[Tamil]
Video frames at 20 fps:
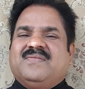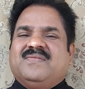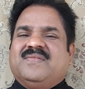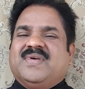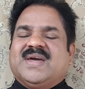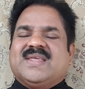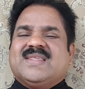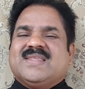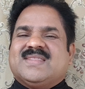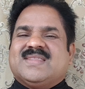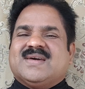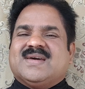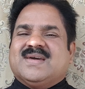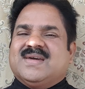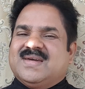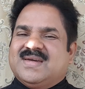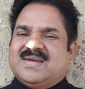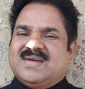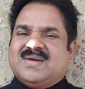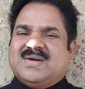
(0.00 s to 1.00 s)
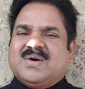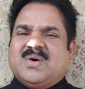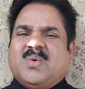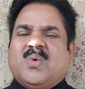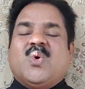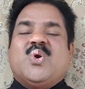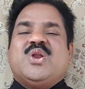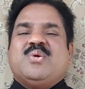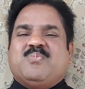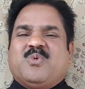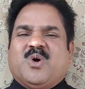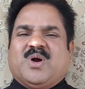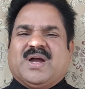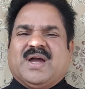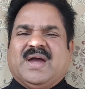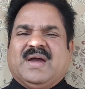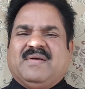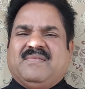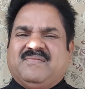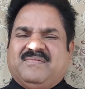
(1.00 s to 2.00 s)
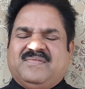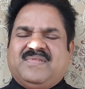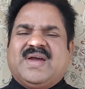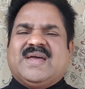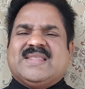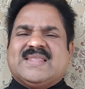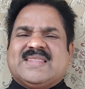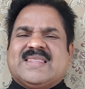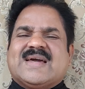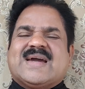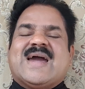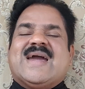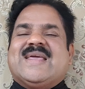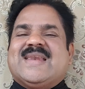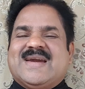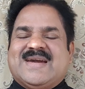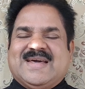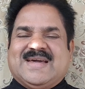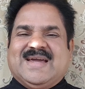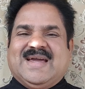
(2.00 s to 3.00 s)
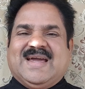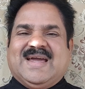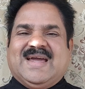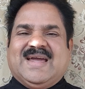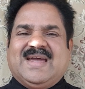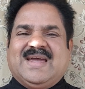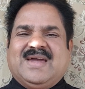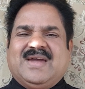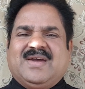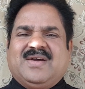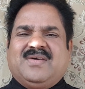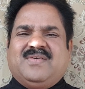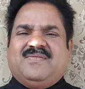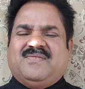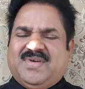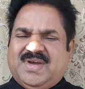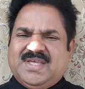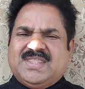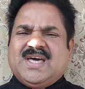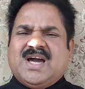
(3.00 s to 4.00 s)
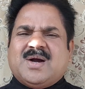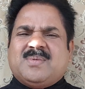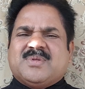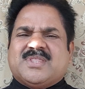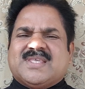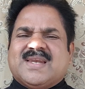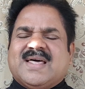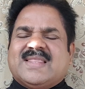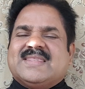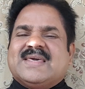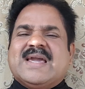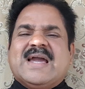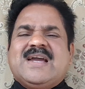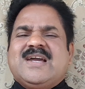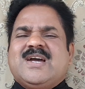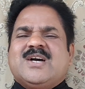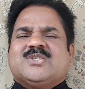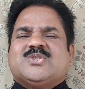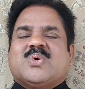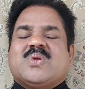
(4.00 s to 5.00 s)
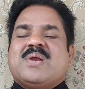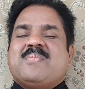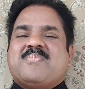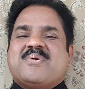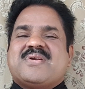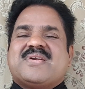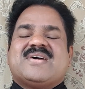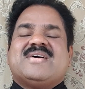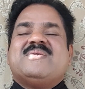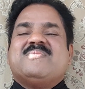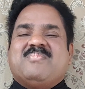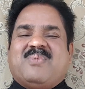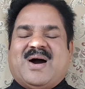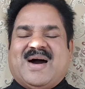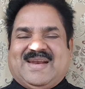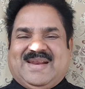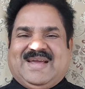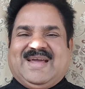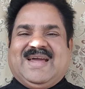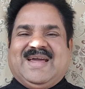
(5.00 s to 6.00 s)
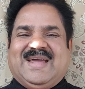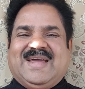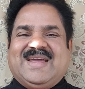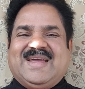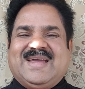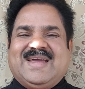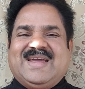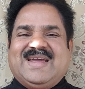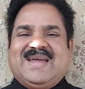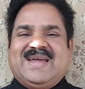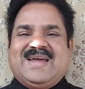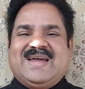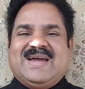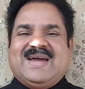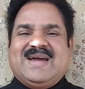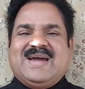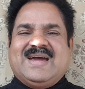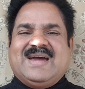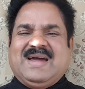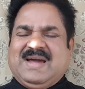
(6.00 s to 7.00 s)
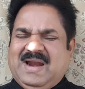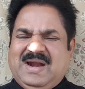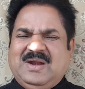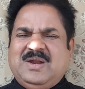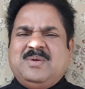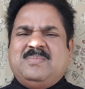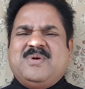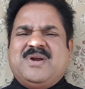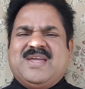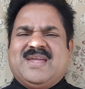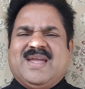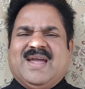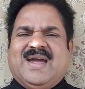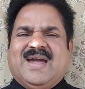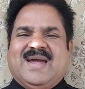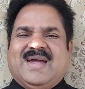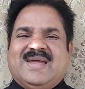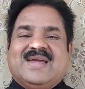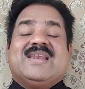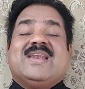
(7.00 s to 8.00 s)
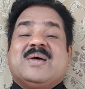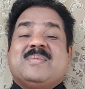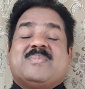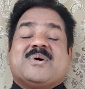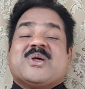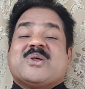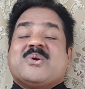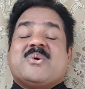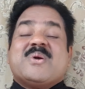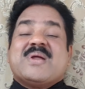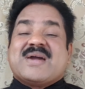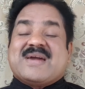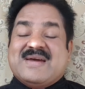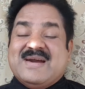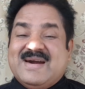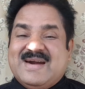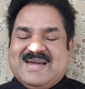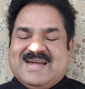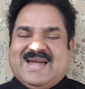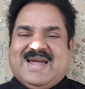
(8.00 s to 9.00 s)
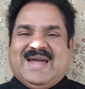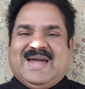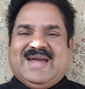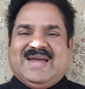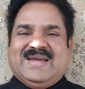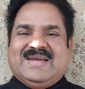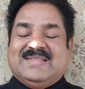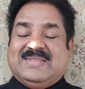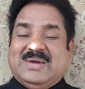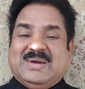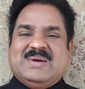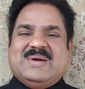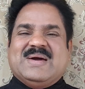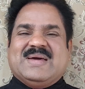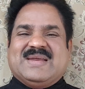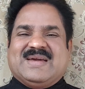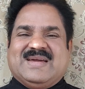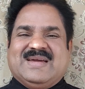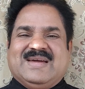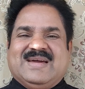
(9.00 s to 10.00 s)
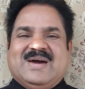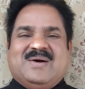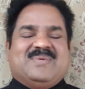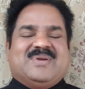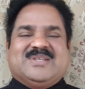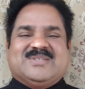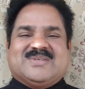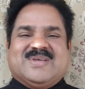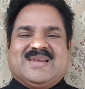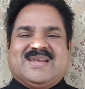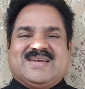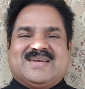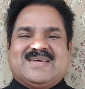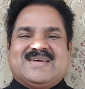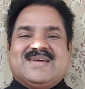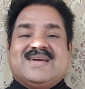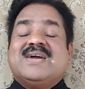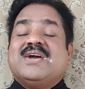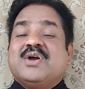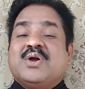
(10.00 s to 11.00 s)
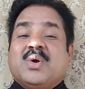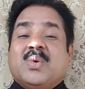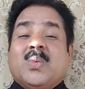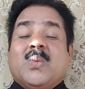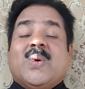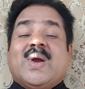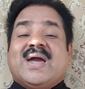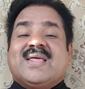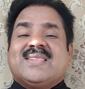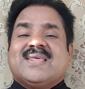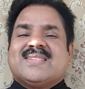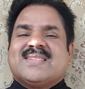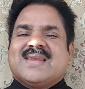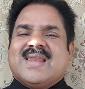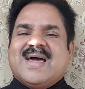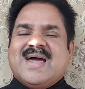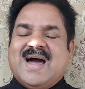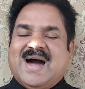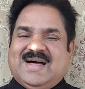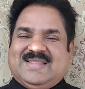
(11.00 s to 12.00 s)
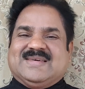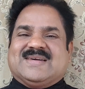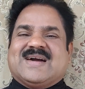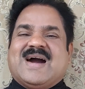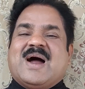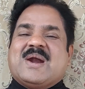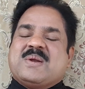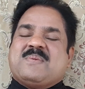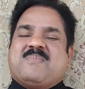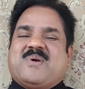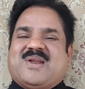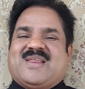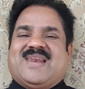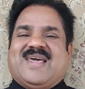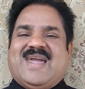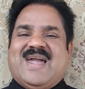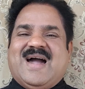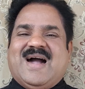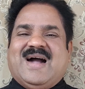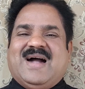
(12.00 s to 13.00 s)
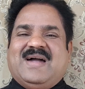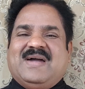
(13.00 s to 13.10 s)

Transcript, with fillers: வேதத்துக்கு ஓடிப்போங்க வேதத்தை கையில் எடுங்க வேதாகமத்தில் அது எங்கே சொல்லப்பட்டிருக்குன்னு பாருங்கள் கண்டுபிடிங்க இல்லை பிறரோட கேளுங்க இது எங்கே இருக்குது அப்படின்னு சொல்லிட்டு வேதத்தில் அது காணப்படலையா